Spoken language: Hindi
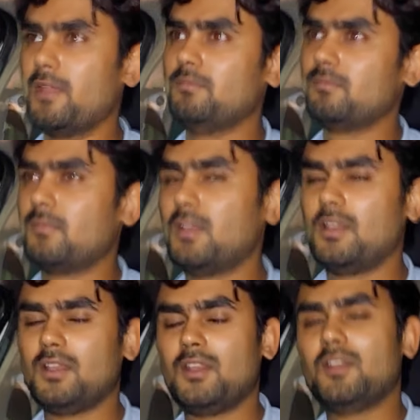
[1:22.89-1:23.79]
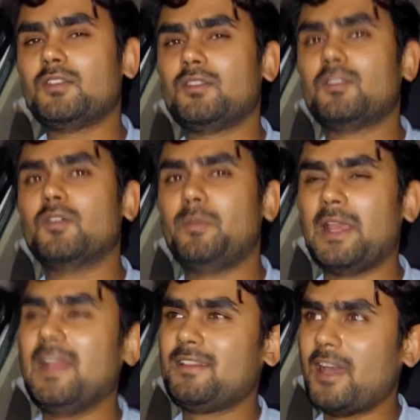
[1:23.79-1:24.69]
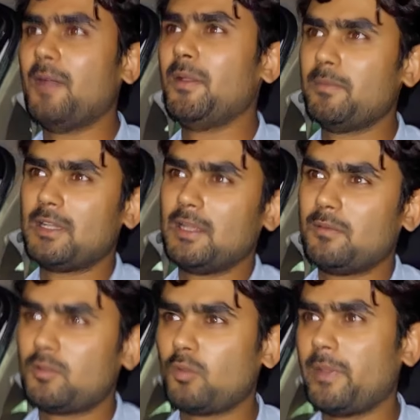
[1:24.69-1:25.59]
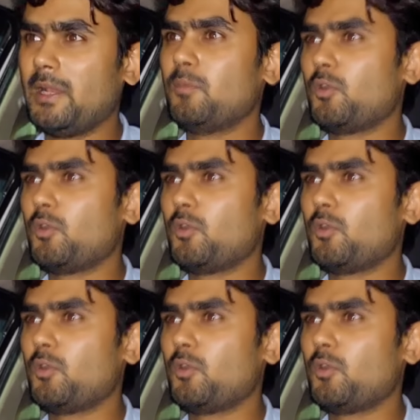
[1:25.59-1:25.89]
हम तो पहले था मैं मतलब तो मैंने